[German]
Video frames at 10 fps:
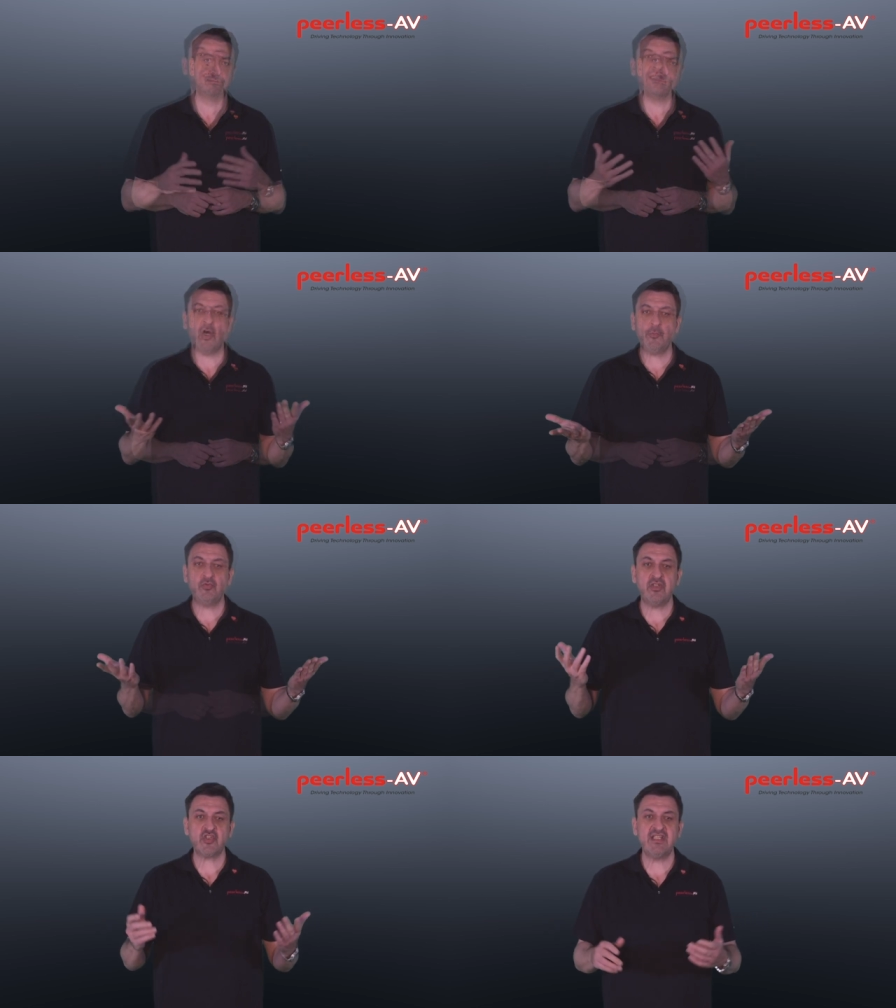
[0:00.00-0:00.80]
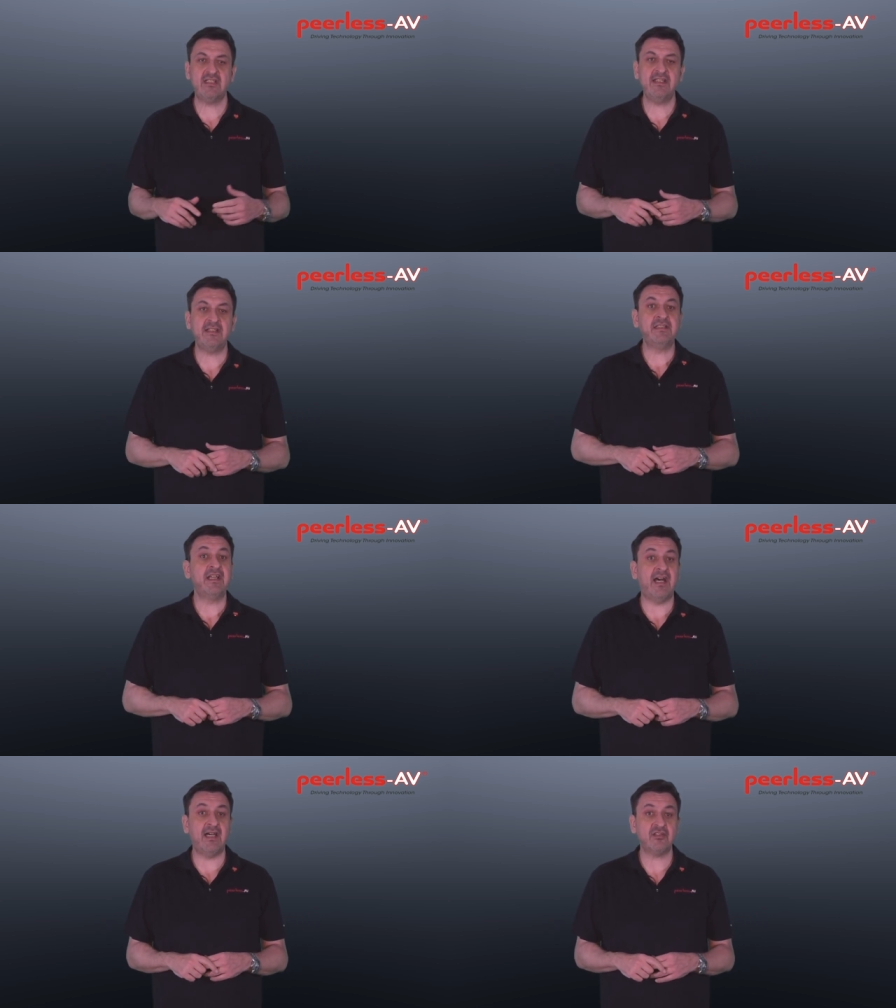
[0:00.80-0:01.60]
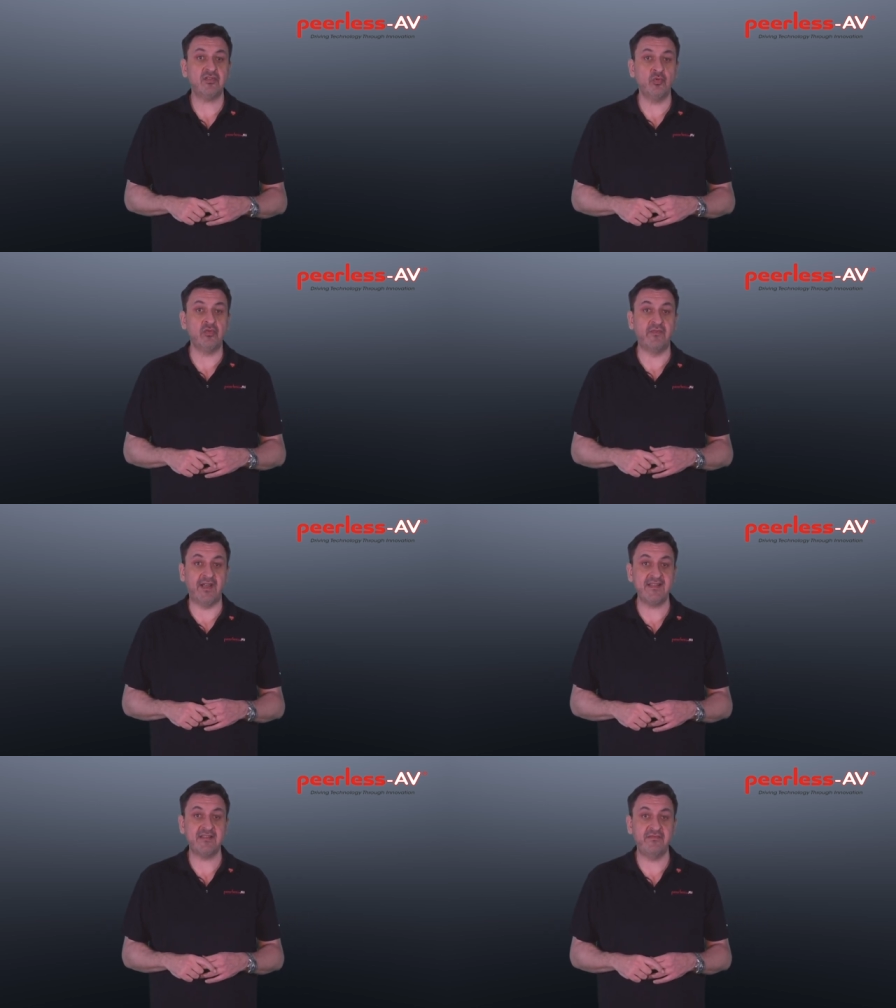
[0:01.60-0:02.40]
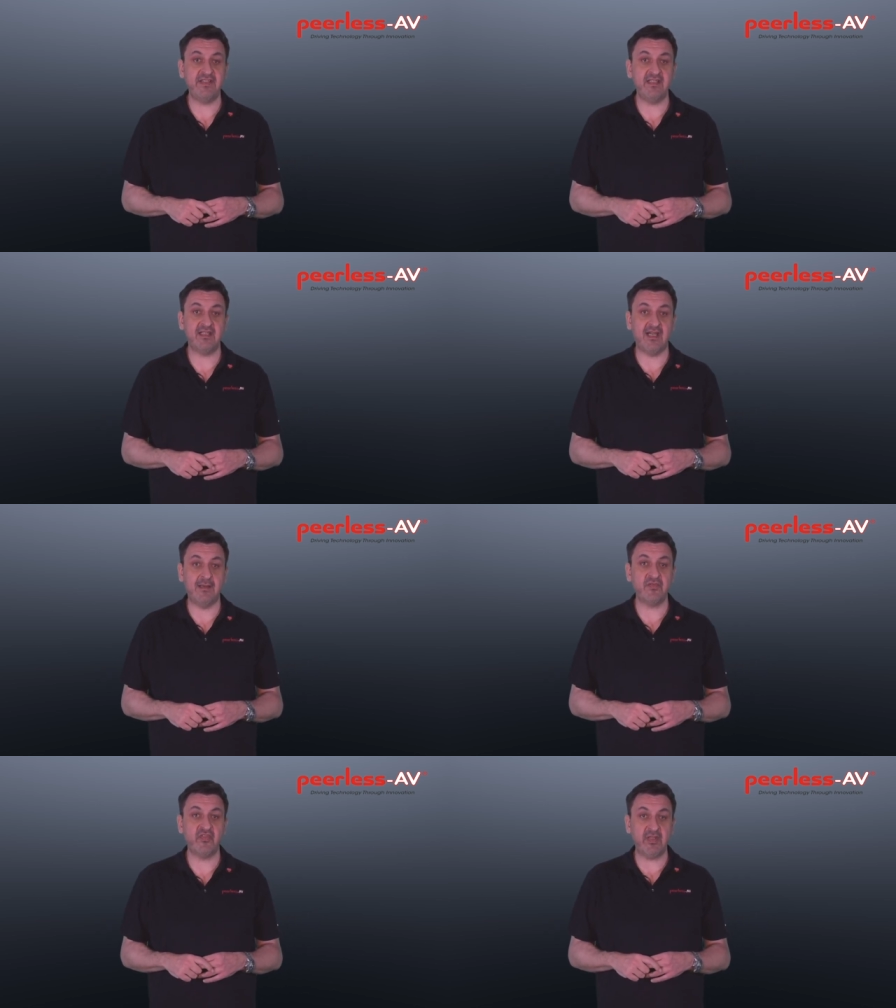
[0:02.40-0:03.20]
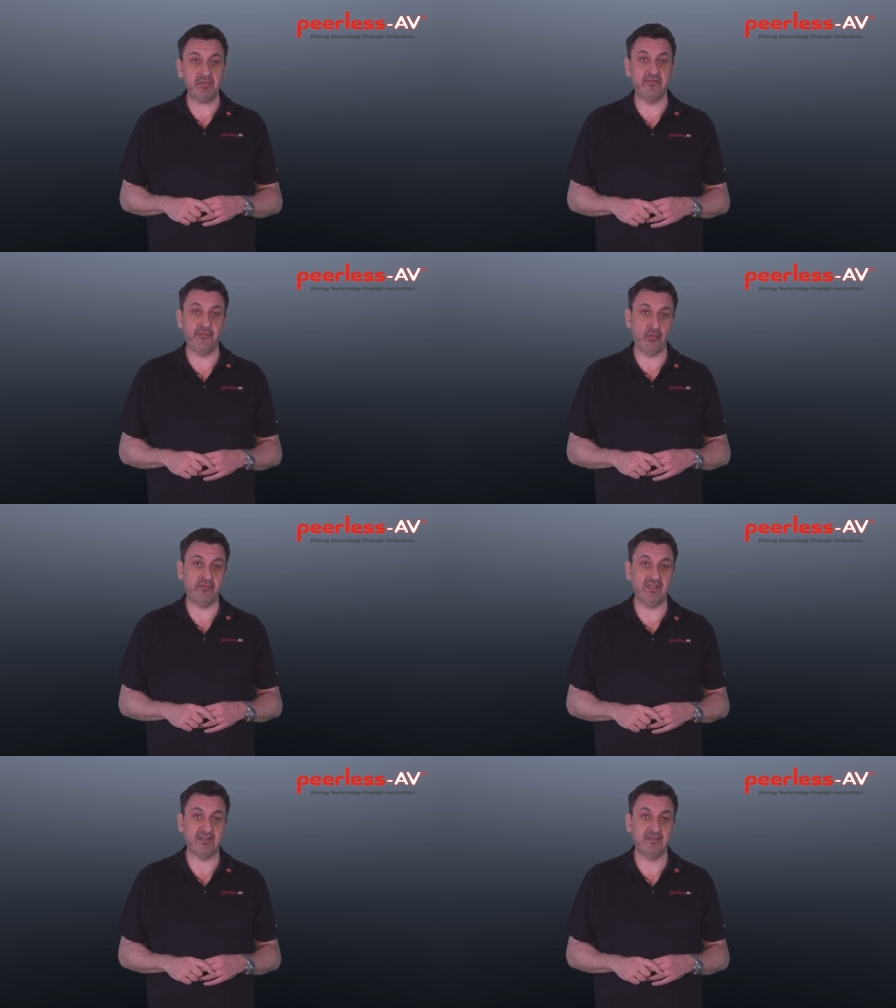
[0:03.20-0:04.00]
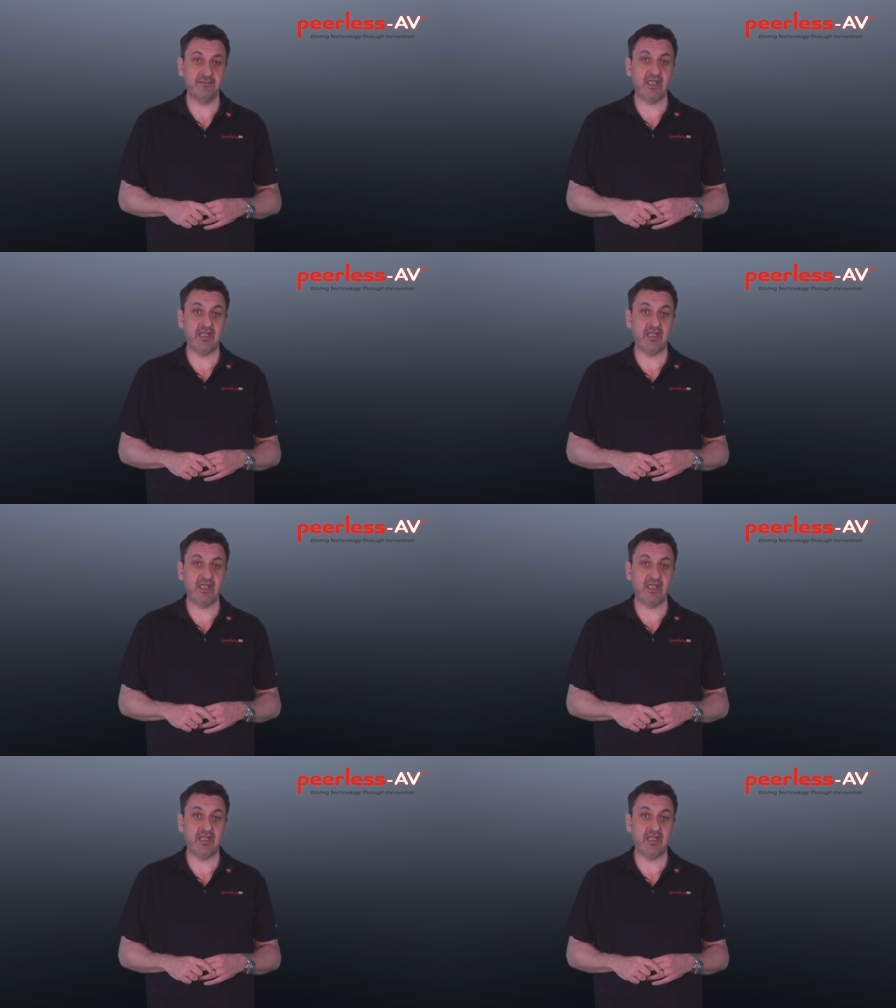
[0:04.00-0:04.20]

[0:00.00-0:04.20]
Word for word: Der Hauptunterschied liegt in der Art und Weise, wie der Rahmen zusammengefügt wird.